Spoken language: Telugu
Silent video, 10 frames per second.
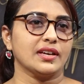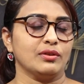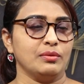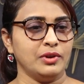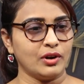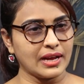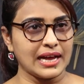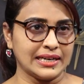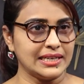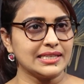గారు మీరు ఒక
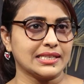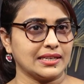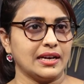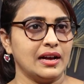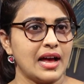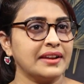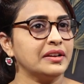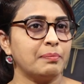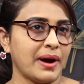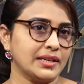అనలిస్ట్ గా
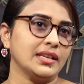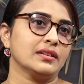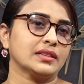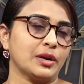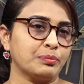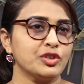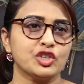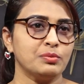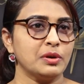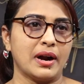అన్ని పార్టీల తరపు
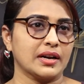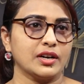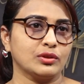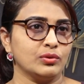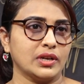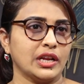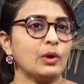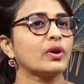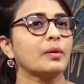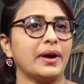నుంచి మీరు మాట్లాడుతూ ఉంటారు ఏ
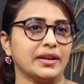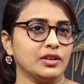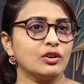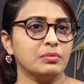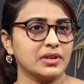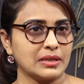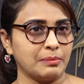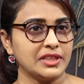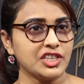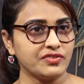ఒక్క పార్టీకో మీకు
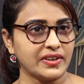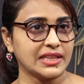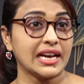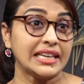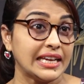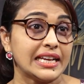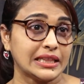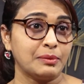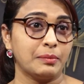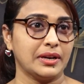సంబంధించిన వ్యక్తిగా
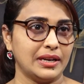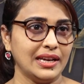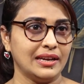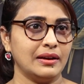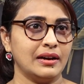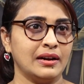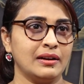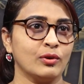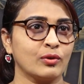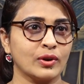నేనైతే మిమ్మల్ని
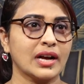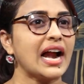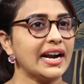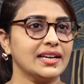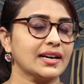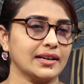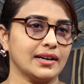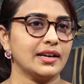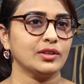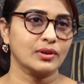ఒక గాడిని
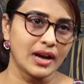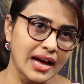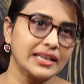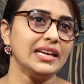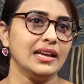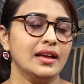కట్టట్లేదు కానీ